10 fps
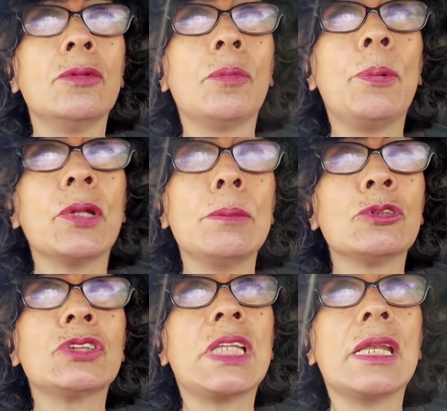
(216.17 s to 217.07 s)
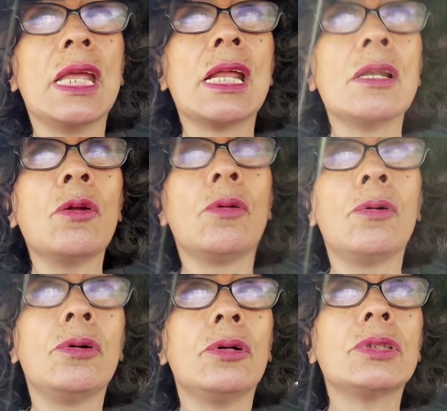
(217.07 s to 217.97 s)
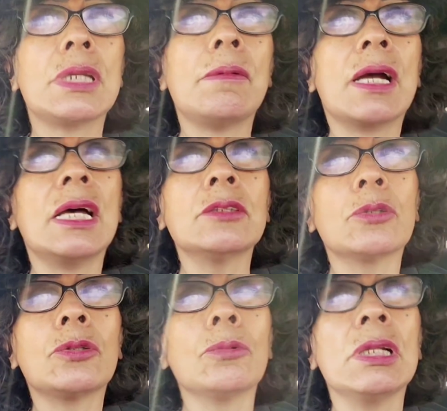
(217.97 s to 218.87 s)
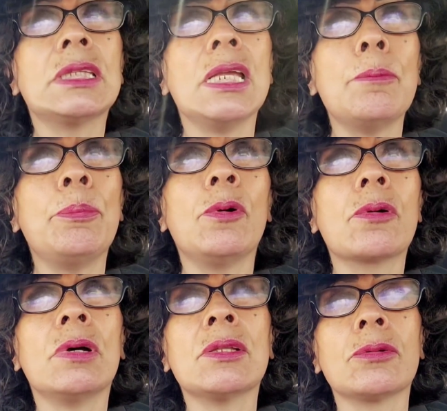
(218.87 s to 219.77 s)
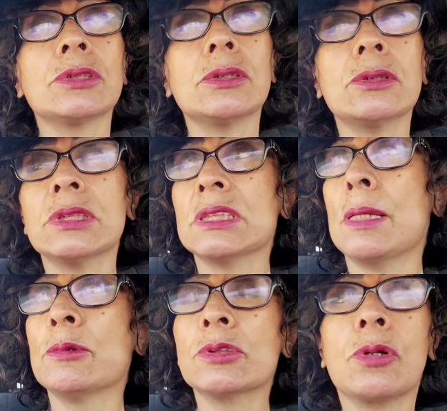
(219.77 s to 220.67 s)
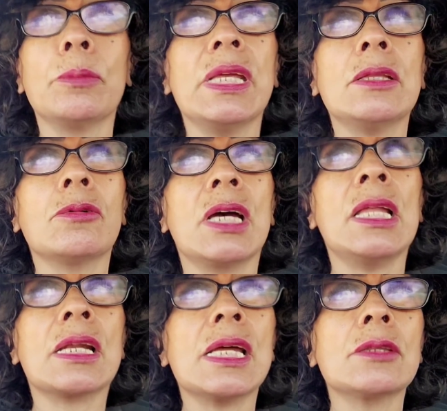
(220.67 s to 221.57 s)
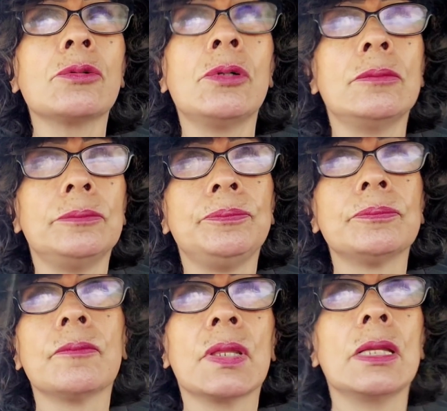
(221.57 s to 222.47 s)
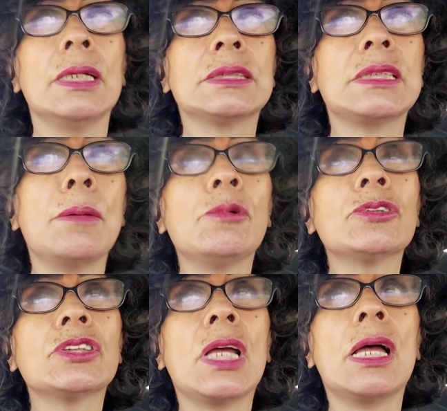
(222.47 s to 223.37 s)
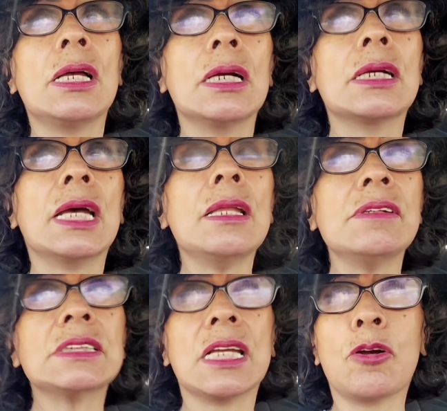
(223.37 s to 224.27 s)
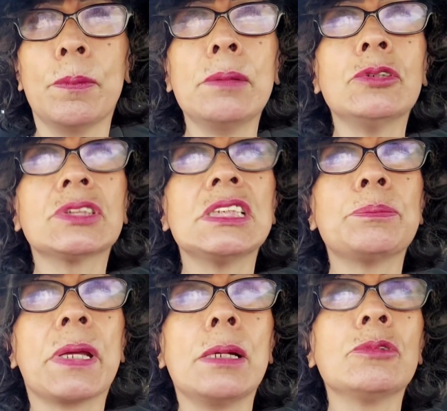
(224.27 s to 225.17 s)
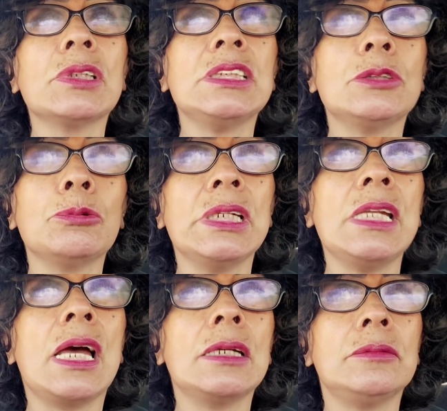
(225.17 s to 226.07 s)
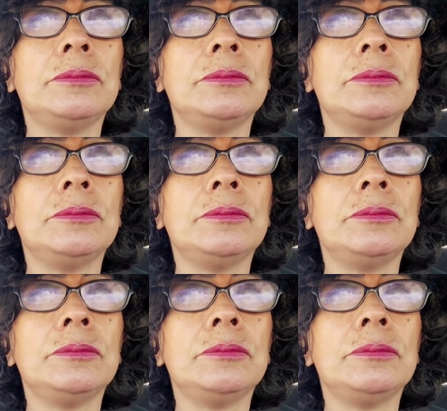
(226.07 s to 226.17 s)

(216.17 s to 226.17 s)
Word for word: No podemos tenerlo trabajando todo el tiempo. Cuando nosotros estamos comiendo cada rato, estamos a cada vez que comemos disparamos la insulina.